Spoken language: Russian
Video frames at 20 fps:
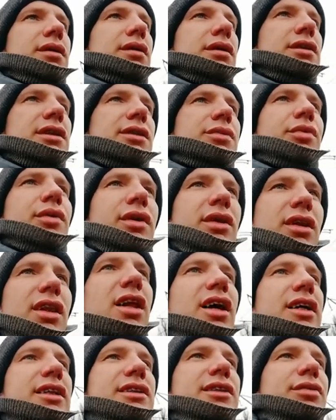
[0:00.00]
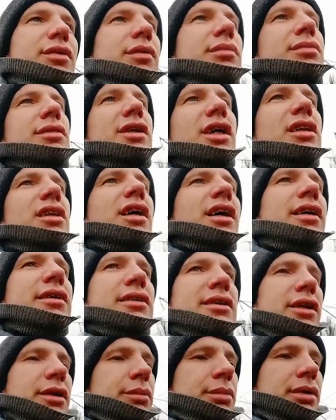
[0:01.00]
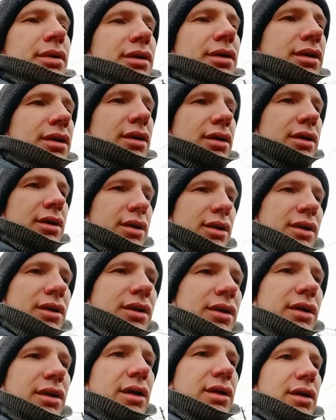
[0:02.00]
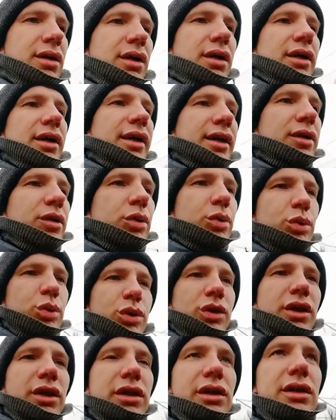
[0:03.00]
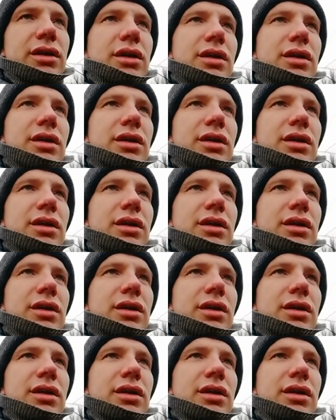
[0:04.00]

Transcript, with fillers: сверкать своим талантом. А тут, а,